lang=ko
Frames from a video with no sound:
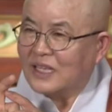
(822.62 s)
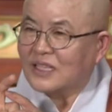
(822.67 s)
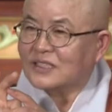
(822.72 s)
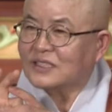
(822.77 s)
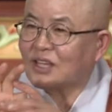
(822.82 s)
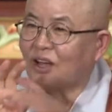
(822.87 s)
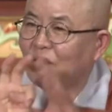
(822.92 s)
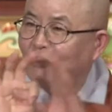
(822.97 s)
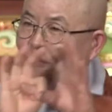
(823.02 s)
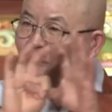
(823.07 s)

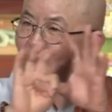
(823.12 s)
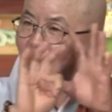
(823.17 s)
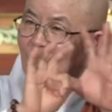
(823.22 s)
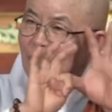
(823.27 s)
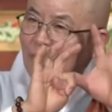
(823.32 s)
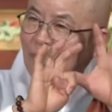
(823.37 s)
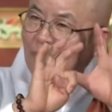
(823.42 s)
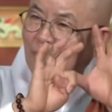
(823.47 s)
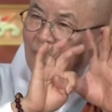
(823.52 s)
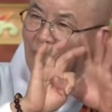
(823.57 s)

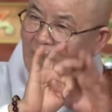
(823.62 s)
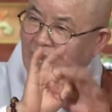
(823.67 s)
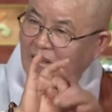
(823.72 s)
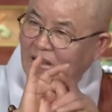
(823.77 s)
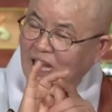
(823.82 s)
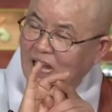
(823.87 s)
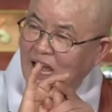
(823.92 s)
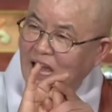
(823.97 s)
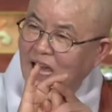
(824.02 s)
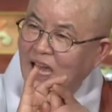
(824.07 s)
설법
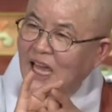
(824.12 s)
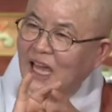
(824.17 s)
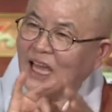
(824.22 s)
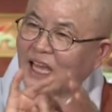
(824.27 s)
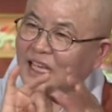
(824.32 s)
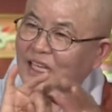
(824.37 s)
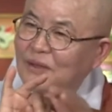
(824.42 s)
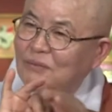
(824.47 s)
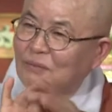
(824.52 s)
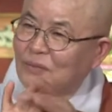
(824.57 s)
바라나
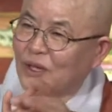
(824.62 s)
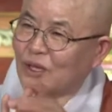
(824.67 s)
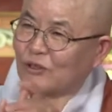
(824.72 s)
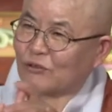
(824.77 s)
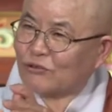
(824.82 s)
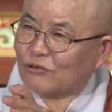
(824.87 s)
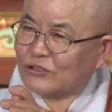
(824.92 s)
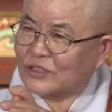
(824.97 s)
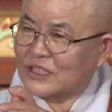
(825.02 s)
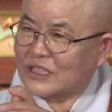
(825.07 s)

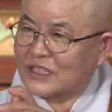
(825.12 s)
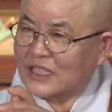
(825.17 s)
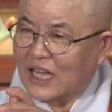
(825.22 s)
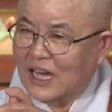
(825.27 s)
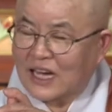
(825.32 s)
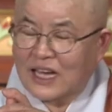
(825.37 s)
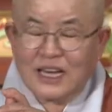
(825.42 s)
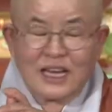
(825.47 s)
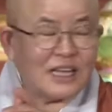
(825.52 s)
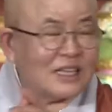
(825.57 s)
인멸굿이
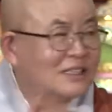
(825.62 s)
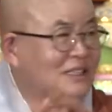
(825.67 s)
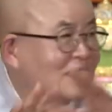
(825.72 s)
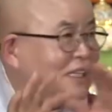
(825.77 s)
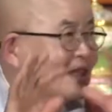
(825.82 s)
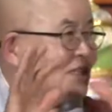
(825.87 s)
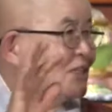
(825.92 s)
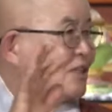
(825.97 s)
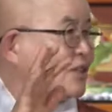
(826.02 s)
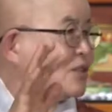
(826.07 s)
나가라
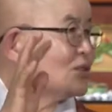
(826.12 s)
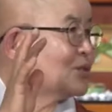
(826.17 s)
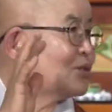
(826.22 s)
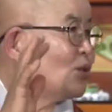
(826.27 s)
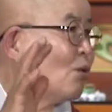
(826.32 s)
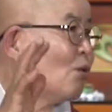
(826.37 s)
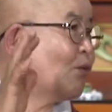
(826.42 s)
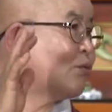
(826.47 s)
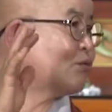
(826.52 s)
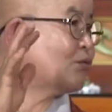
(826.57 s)
이제 이런
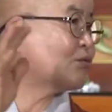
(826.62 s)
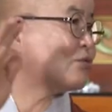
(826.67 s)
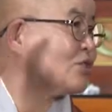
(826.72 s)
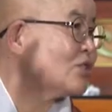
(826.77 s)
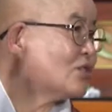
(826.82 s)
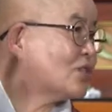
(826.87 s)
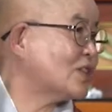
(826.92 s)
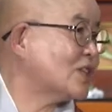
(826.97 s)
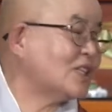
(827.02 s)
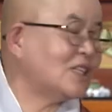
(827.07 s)

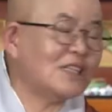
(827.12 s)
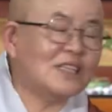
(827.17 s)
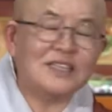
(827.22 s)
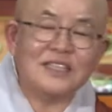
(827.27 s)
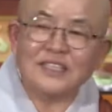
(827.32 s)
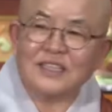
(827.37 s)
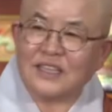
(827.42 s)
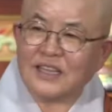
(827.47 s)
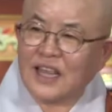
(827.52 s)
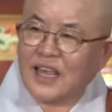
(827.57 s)
소국들이
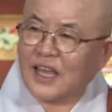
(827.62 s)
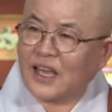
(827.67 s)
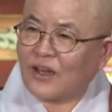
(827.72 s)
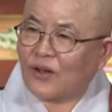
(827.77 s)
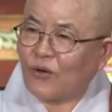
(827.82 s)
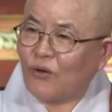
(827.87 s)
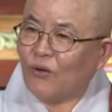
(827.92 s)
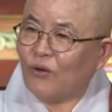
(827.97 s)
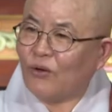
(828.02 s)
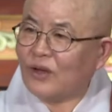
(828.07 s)
있는데
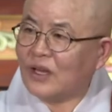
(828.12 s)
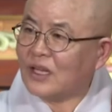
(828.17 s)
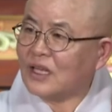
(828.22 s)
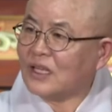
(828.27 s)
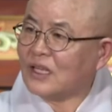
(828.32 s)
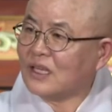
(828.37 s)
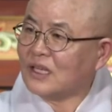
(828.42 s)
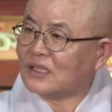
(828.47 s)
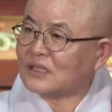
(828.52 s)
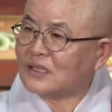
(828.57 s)

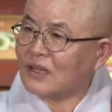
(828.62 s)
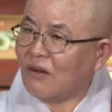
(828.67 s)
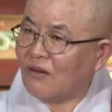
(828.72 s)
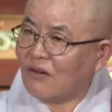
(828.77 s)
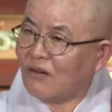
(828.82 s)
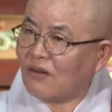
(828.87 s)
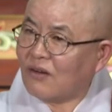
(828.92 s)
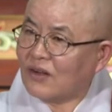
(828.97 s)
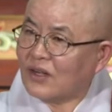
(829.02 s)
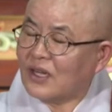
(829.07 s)

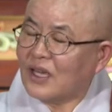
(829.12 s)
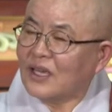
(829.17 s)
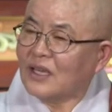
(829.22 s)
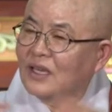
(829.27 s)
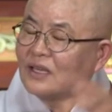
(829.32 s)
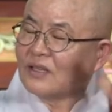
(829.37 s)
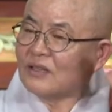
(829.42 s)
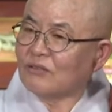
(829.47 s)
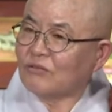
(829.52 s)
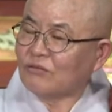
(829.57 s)
골리성도
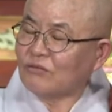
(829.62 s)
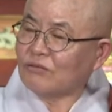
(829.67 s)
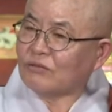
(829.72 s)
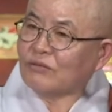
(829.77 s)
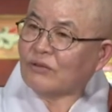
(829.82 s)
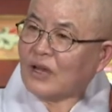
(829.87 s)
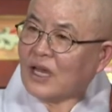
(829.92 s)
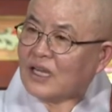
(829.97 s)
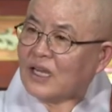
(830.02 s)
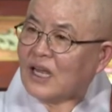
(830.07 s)

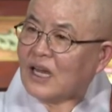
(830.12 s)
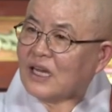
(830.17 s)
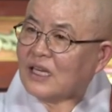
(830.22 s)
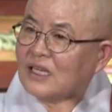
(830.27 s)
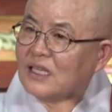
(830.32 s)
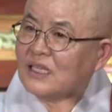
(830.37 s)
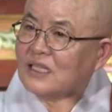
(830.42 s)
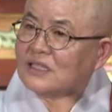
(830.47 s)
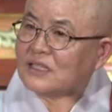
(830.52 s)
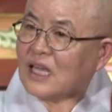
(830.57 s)

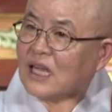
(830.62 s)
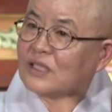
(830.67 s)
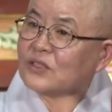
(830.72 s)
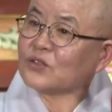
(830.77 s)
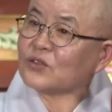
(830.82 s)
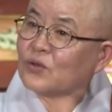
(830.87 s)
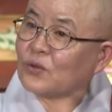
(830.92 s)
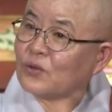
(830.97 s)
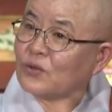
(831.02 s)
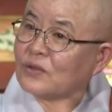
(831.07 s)
하나의
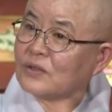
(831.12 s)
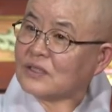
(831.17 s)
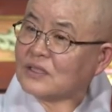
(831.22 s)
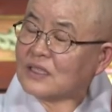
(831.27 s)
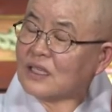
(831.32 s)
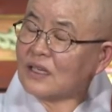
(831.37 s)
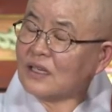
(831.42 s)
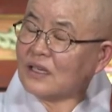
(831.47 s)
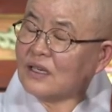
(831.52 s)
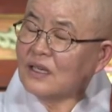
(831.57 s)
사촌
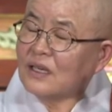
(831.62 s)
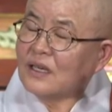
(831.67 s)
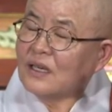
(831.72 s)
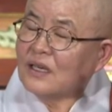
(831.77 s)
이제